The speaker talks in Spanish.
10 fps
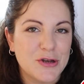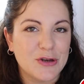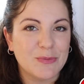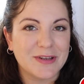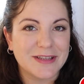
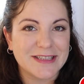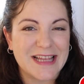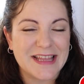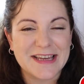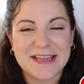no perdéis
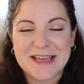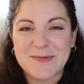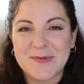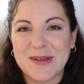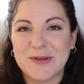nada y a
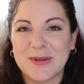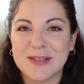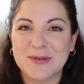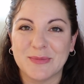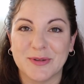mí me
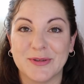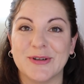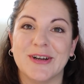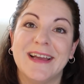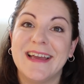ayudáis un montón.